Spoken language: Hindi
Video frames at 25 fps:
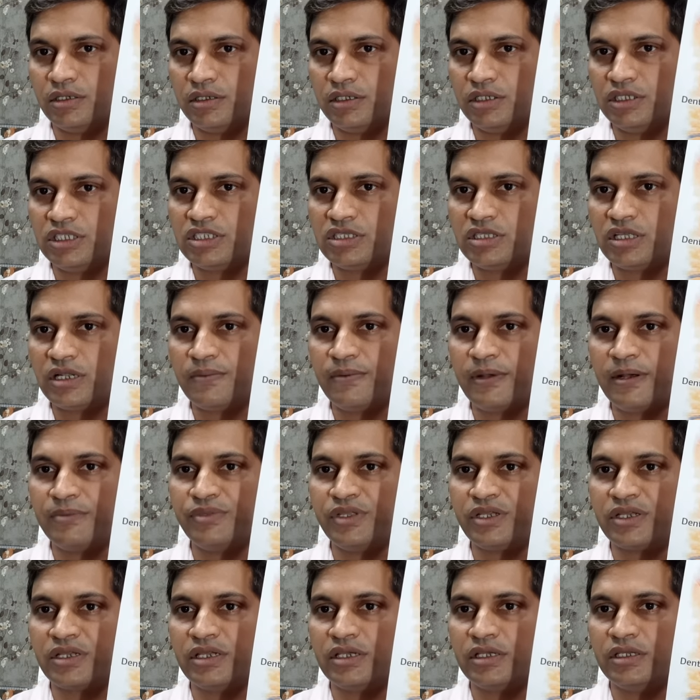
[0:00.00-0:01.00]
इस तरफ आप
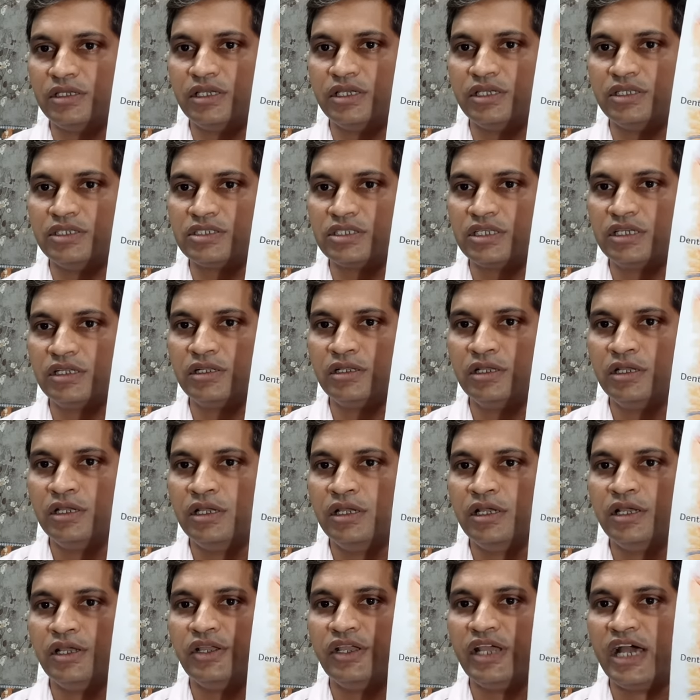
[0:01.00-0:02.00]
देखें ये स्किन
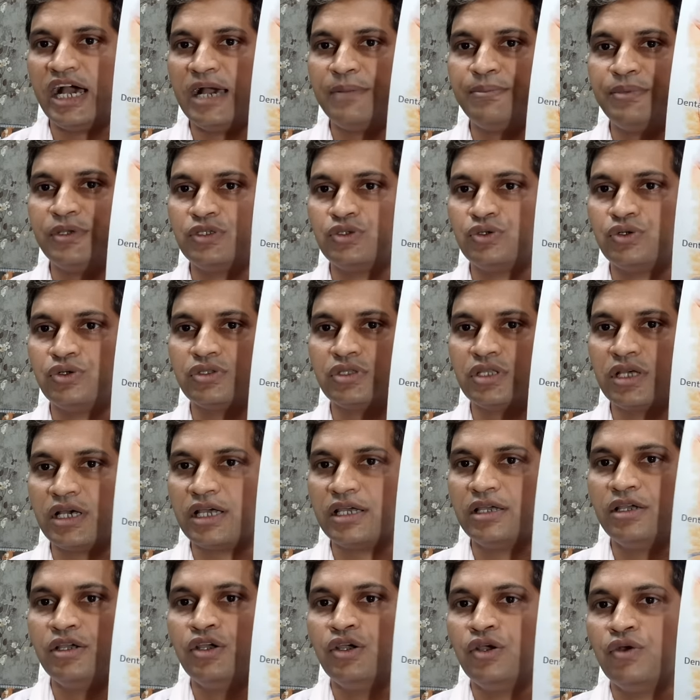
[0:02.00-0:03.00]
यहाँ पे जो होता
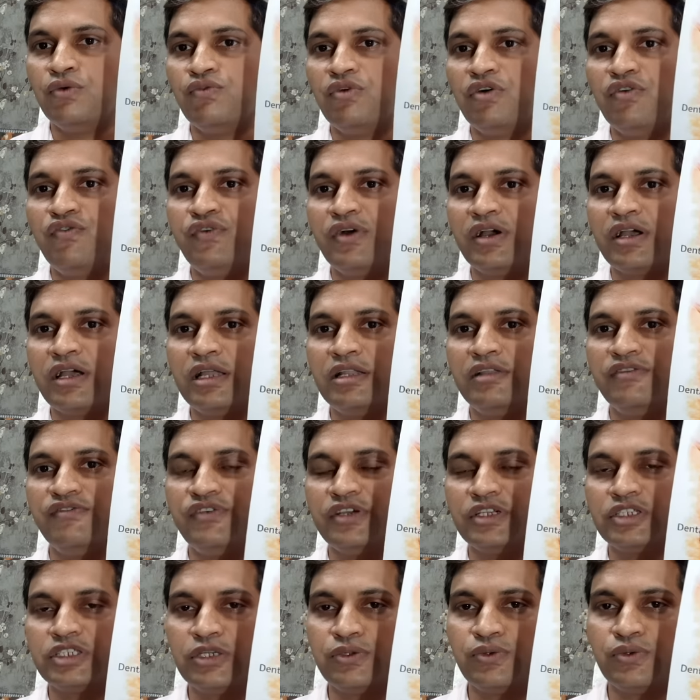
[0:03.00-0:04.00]
है वो फंगल
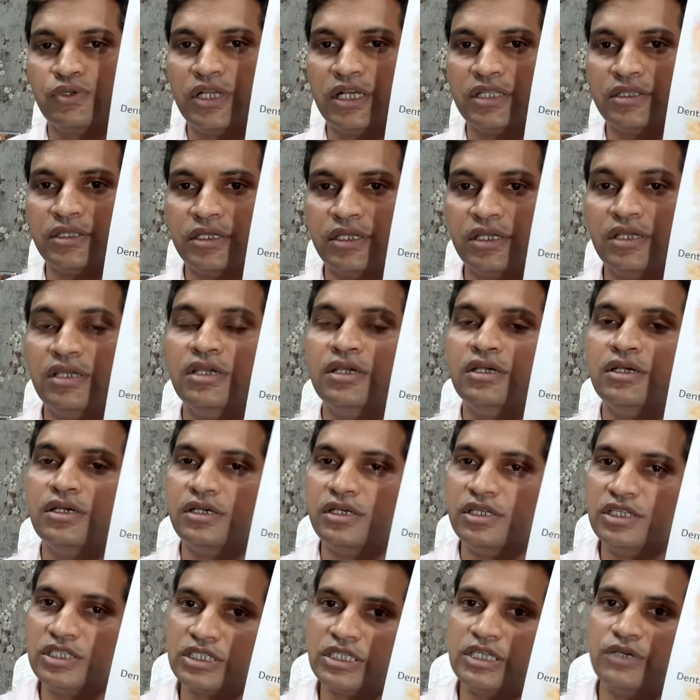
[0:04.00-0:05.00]
इन्फेक्शन हो जाते हैं
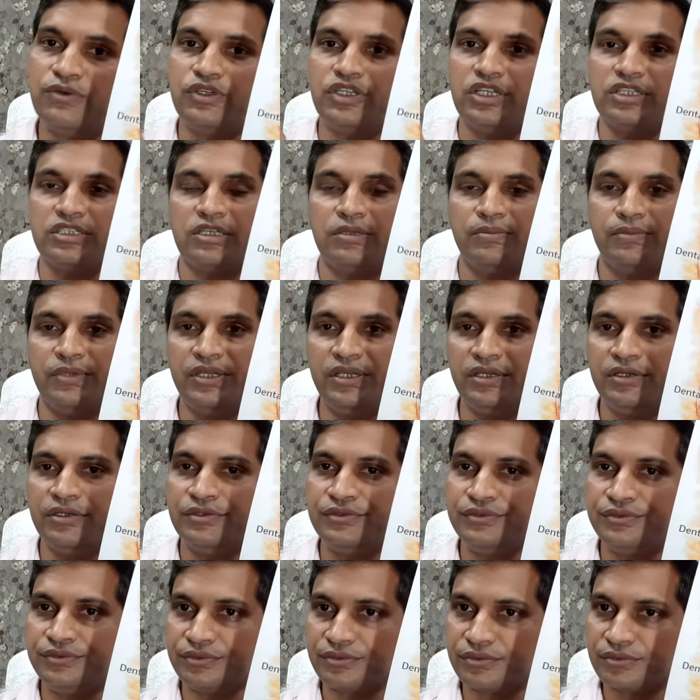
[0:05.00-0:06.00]
इसकी वजह से भी
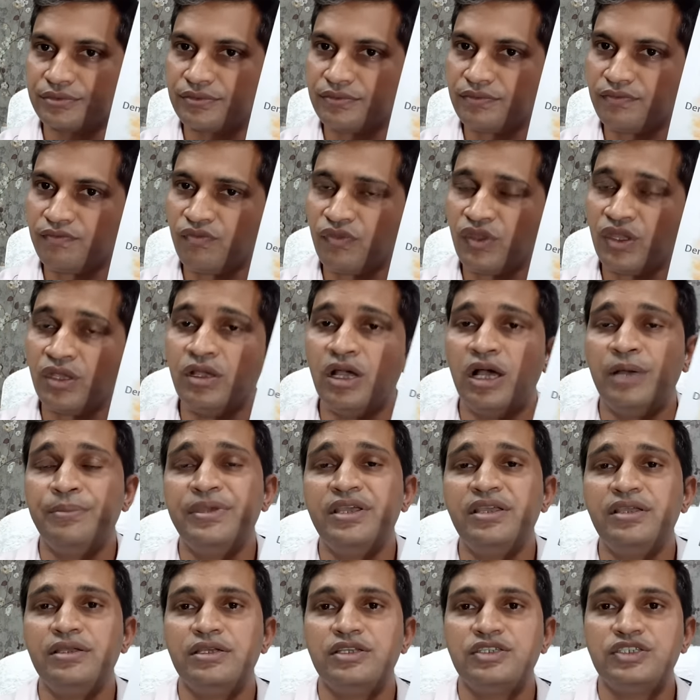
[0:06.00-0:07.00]

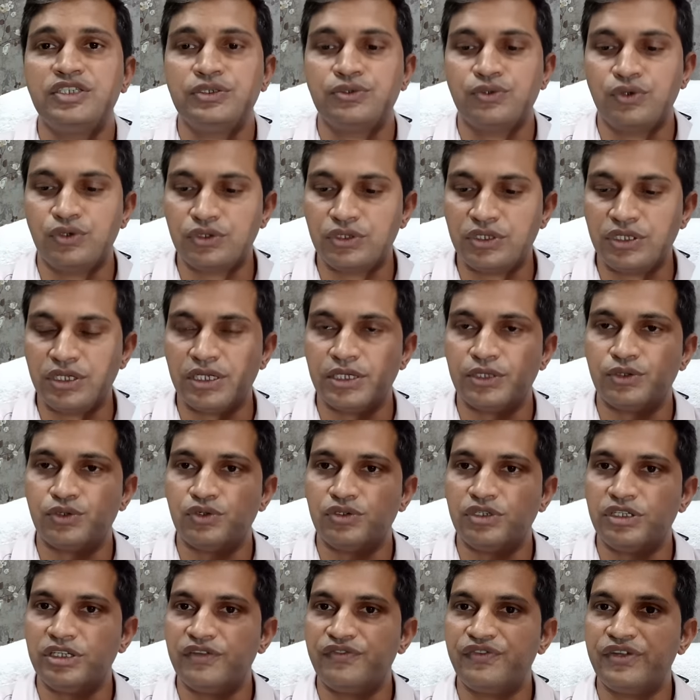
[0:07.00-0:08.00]
हमें इचिंग होती है तो
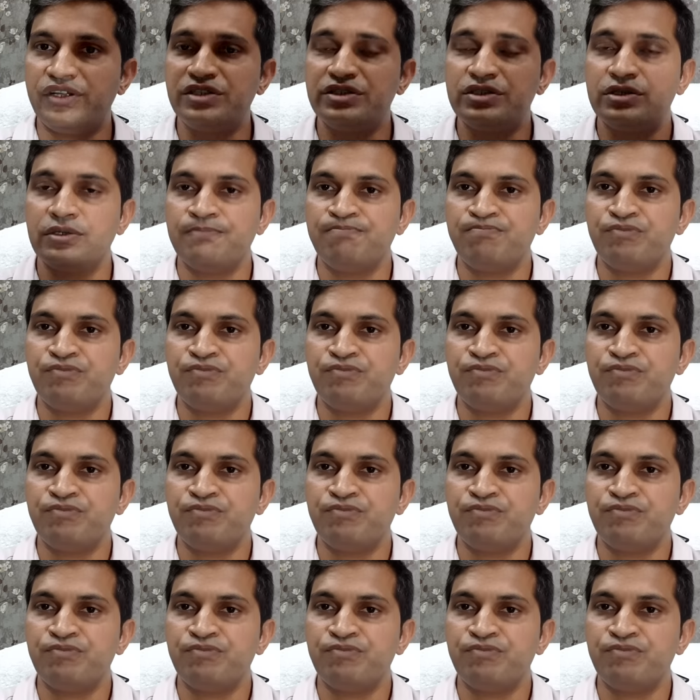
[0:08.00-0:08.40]
डियर फ्रेंड्स